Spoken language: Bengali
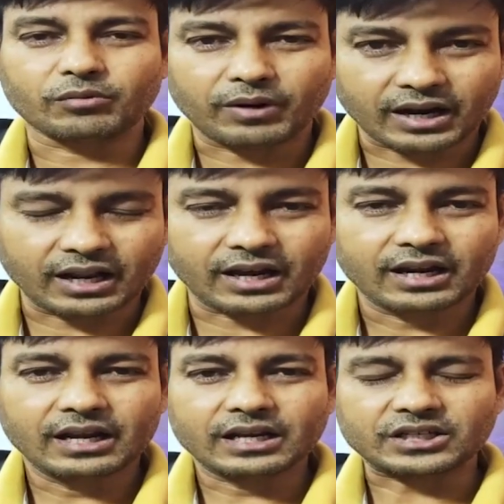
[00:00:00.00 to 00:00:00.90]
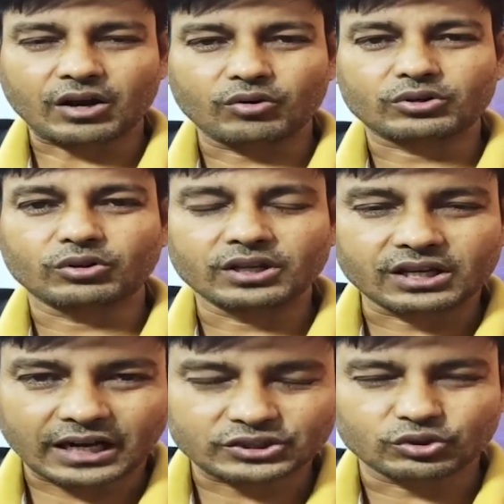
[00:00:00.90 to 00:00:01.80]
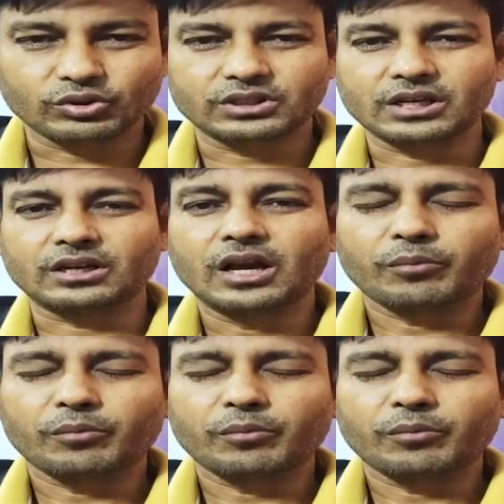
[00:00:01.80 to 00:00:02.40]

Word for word: এবং বাংলার সাংগঠনিক রাজনৈতিক